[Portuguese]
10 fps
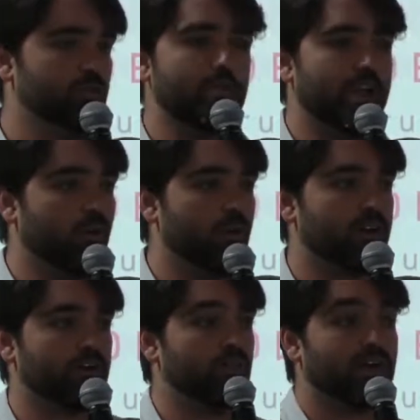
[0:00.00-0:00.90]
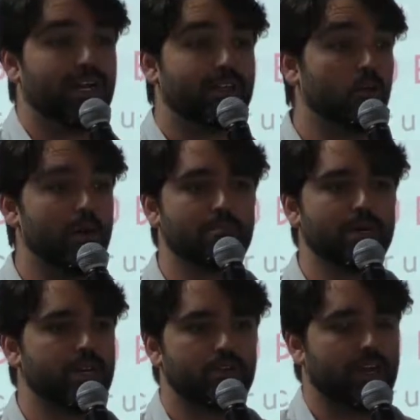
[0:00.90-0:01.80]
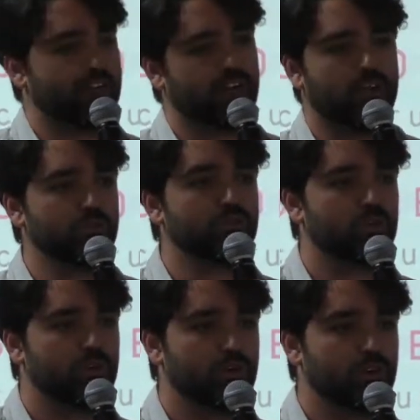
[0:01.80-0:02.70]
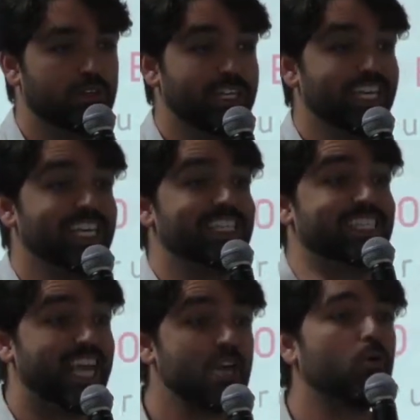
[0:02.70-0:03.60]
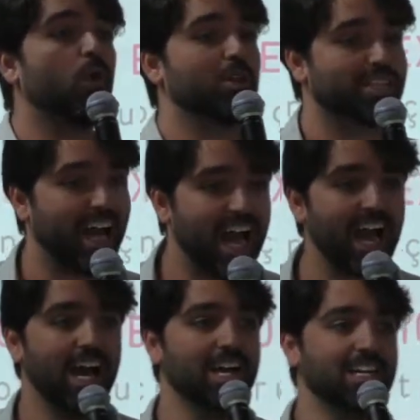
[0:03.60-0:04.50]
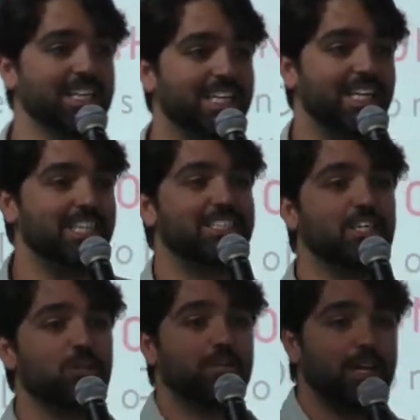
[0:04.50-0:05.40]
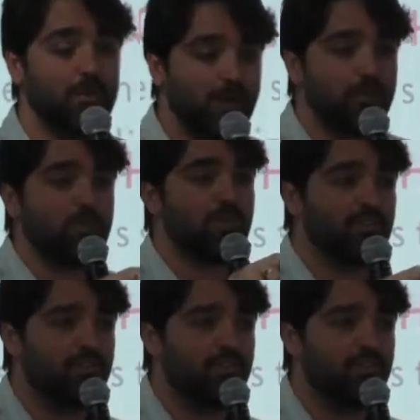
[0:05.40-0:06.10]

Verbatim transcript: de meia hora. O cara dá um apane, o cara fala: eu não vou. Sem contar que a gente está chamando ele para ir para uma